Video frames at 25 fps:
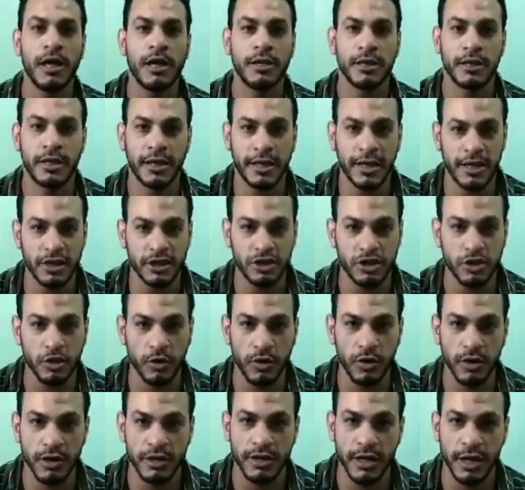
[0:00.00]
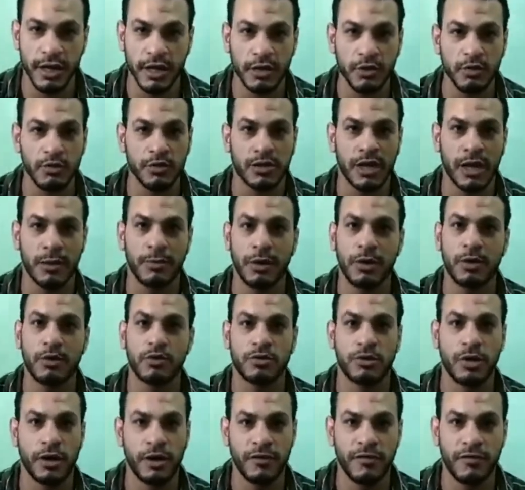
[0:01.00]
يرجع الشغل تاني ويتعمل له
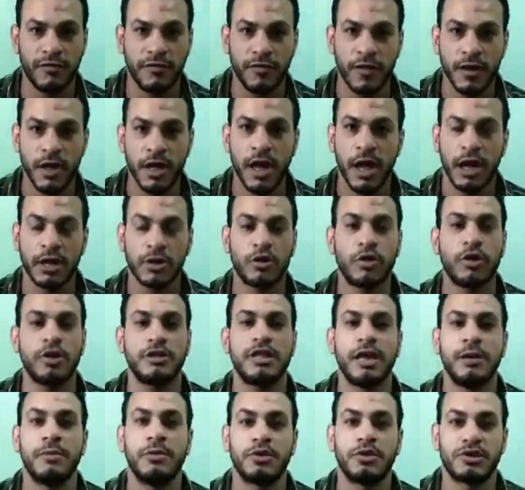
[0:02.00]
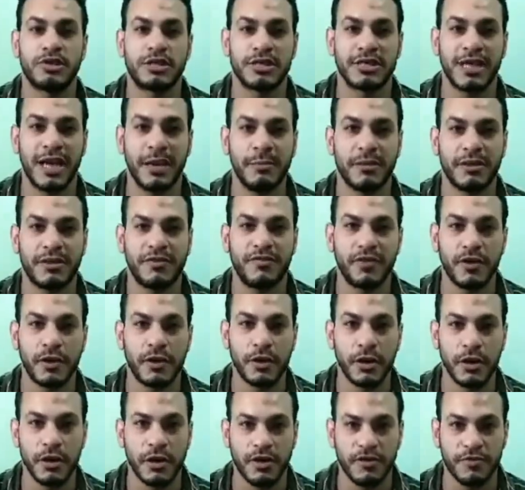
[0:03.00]
طرف انا رحت قابل استاذ احمد في
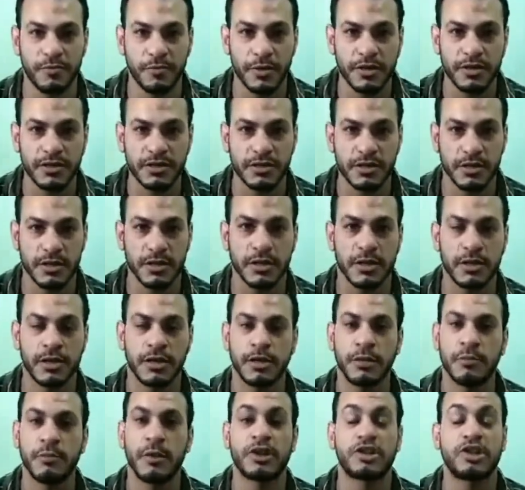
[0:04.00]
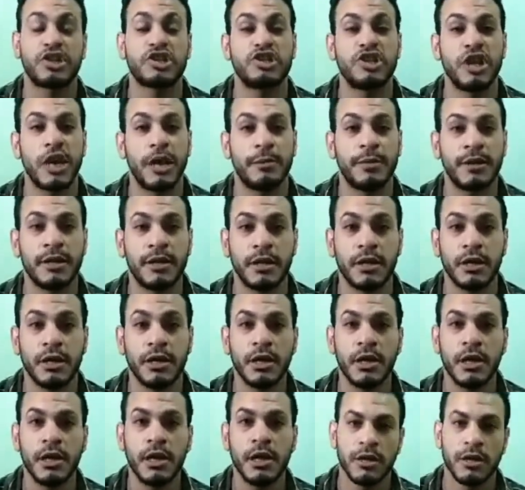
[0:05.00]
القاهره في مصر آه، ما رضاش يقابلني